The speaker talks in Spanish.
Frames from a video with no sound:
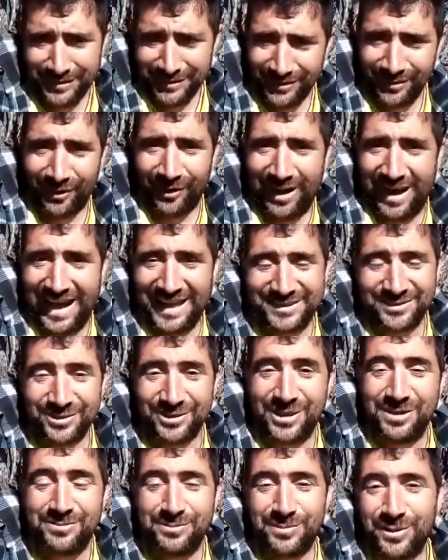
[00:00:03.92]
Los gatos
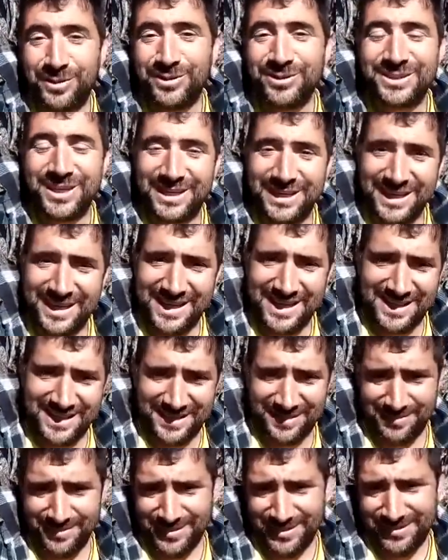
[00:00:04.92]
del pueblo se reían
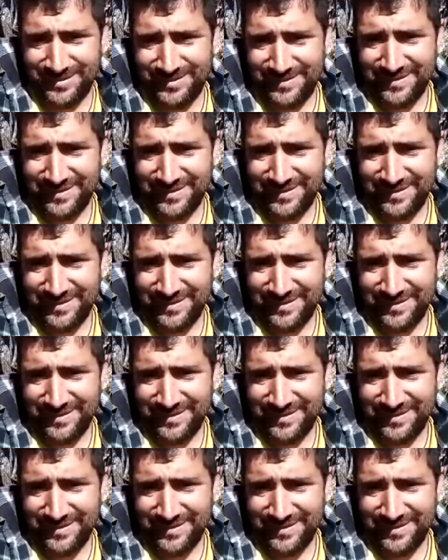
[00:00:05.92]
de mí.